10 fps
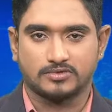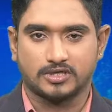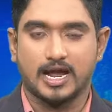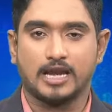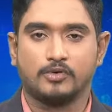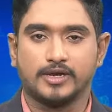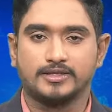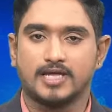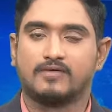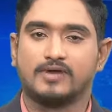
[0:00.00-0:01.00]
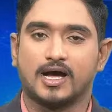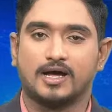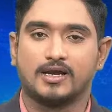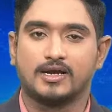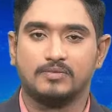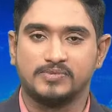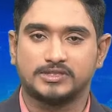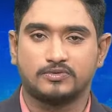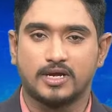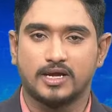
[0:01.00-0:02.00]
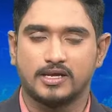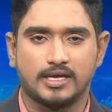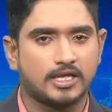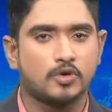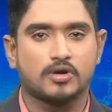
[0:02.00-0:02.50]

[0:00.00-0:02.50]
జనాల్లో ఎంత అవగాహన కల్పిస్తున్నా ఏదో ఒక